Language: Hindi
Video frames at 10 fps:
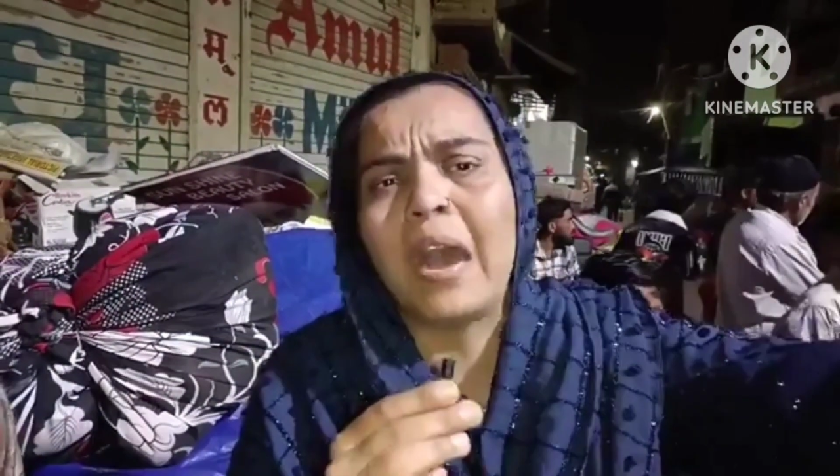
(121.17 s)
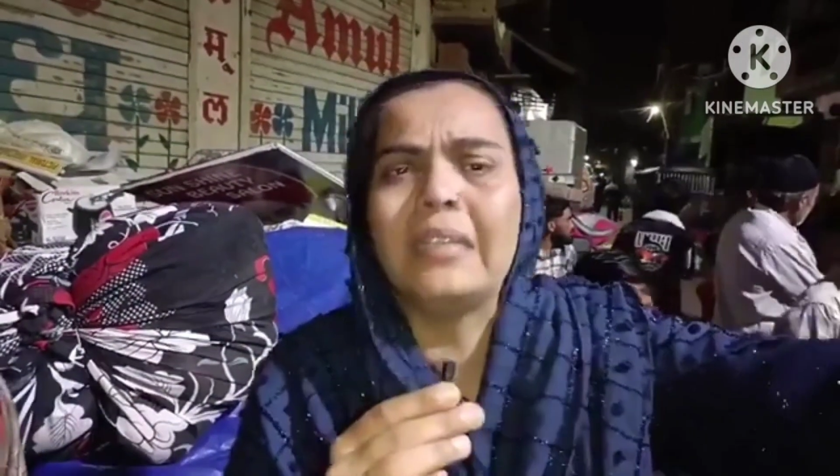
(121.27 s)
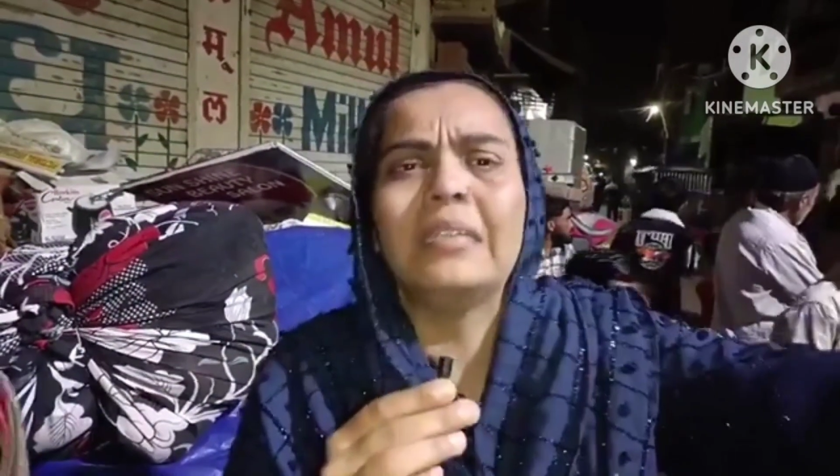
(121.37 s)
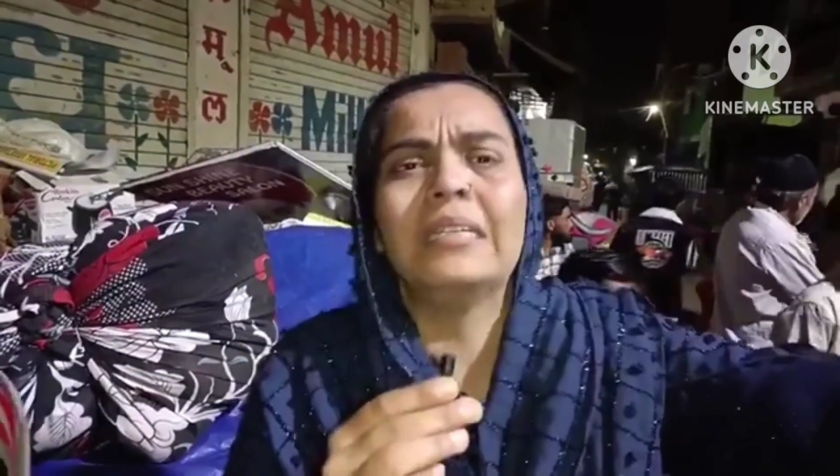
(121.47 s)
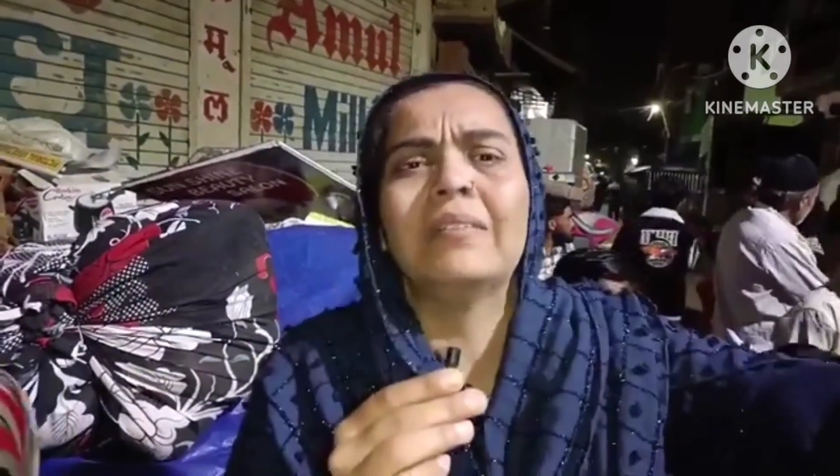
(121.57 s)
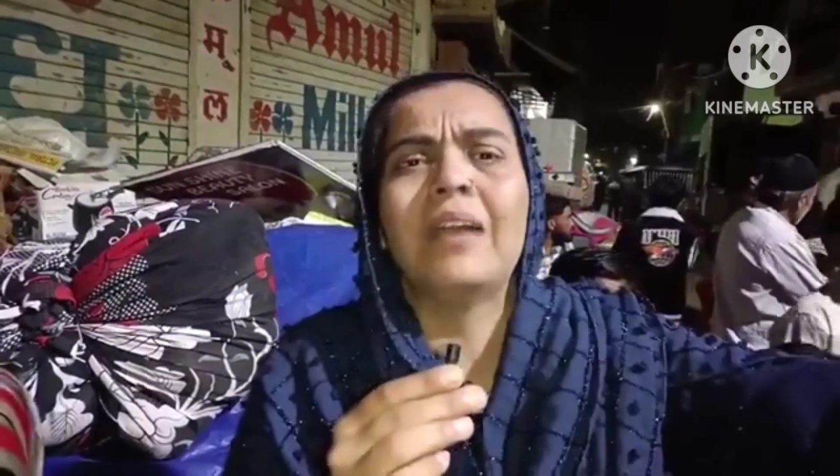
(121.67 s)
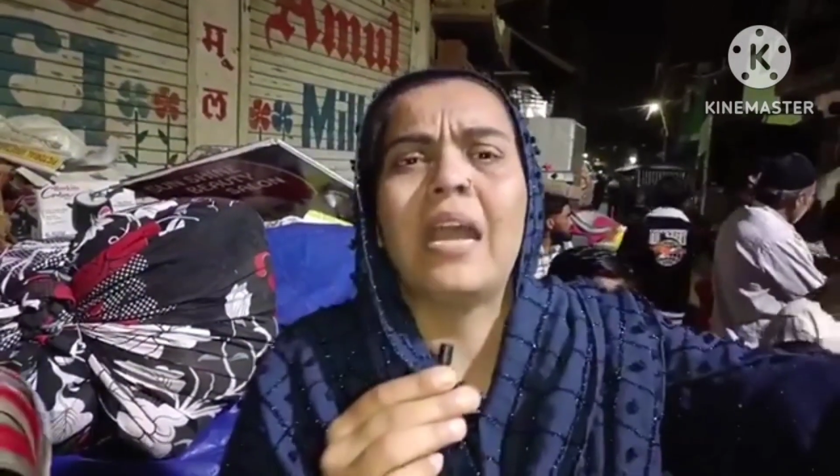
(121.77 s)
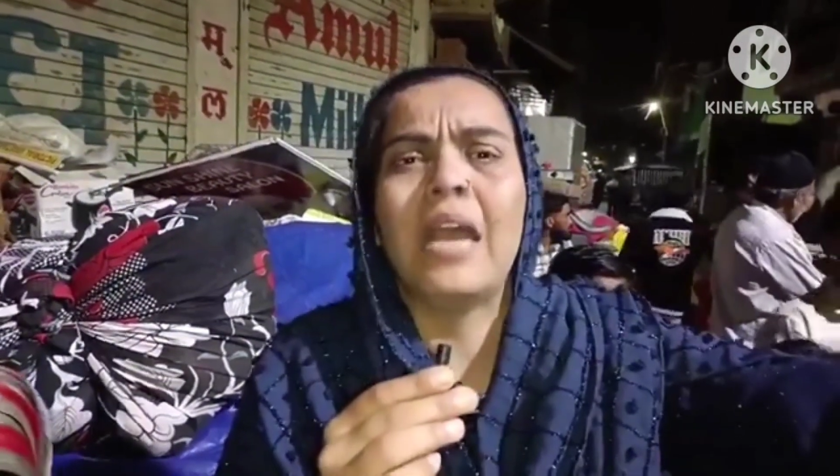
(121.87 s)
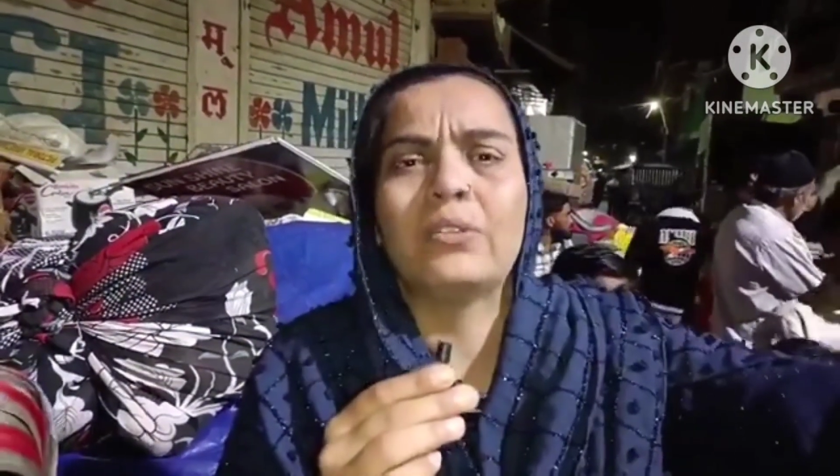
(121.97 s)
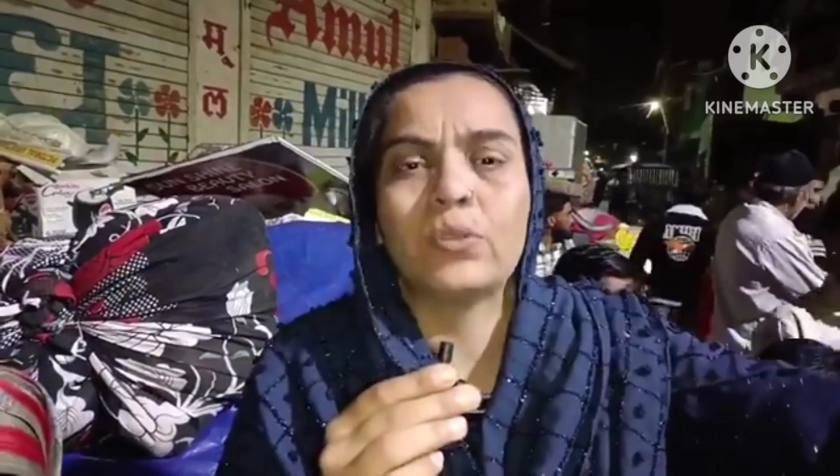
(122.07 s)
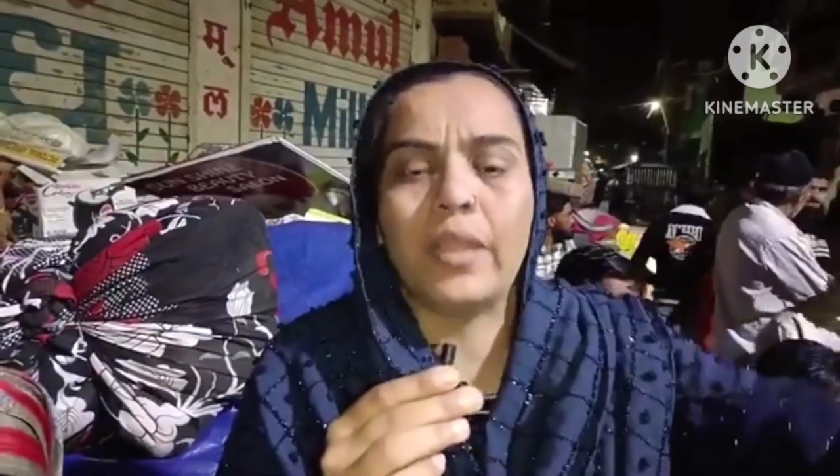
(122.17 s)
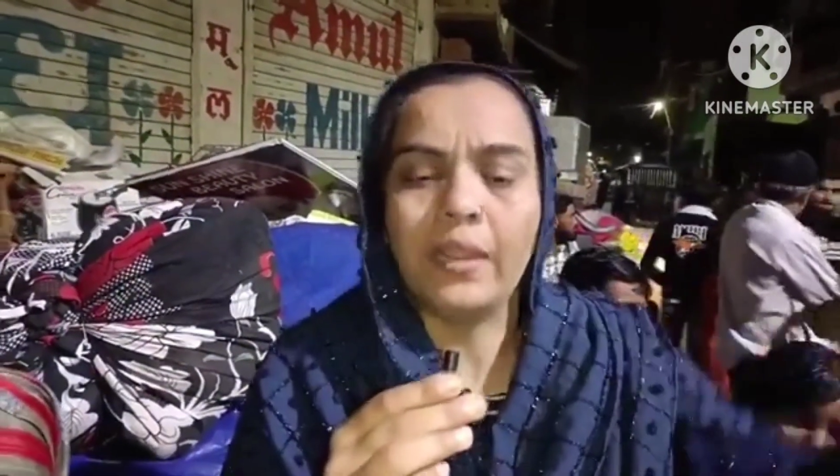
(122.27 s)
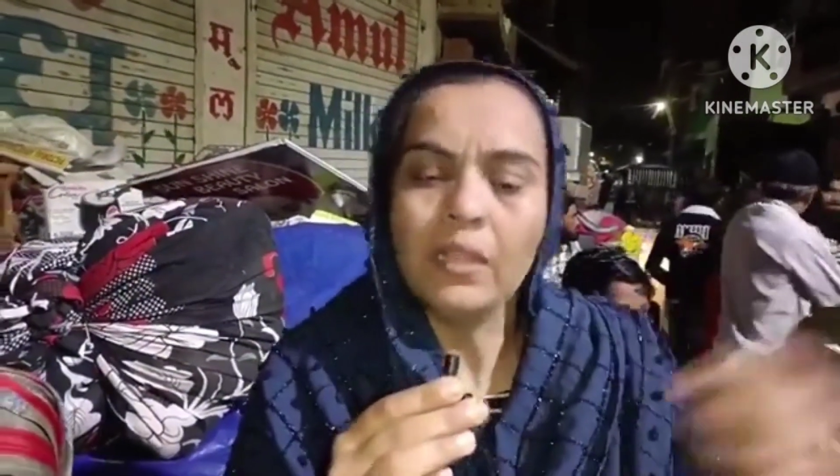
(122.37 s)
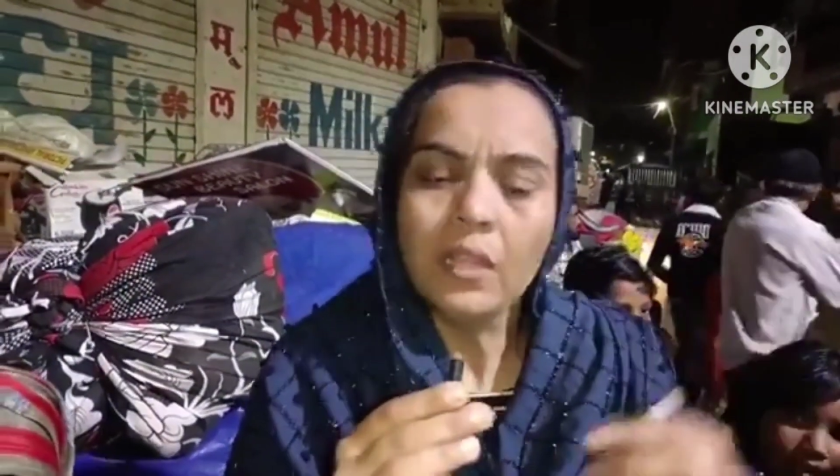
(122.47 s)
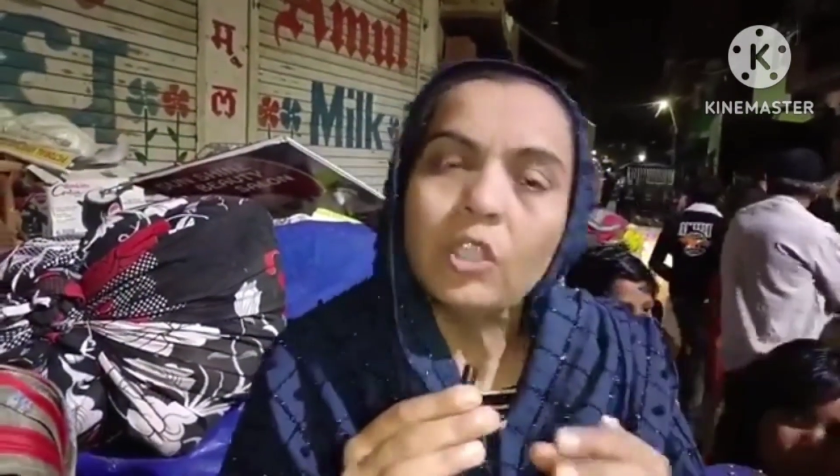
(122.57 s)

कई बार डीडीए वाले आ चुके